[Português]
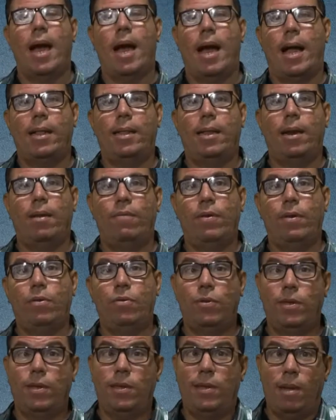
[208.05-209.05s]
através
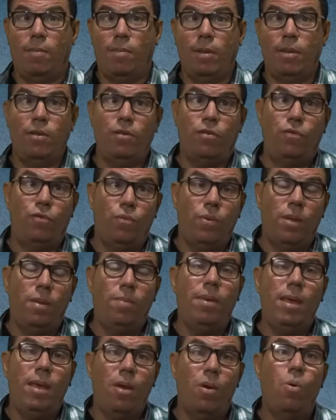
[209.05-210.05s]
do sistema de
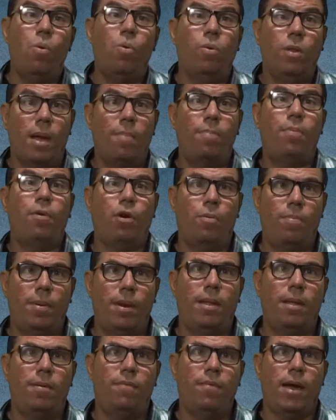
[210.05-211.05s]
streaming ou da
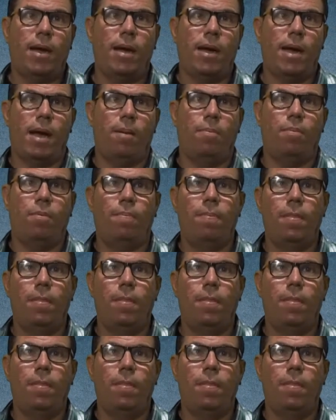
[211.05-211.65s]
própria TV a cabo.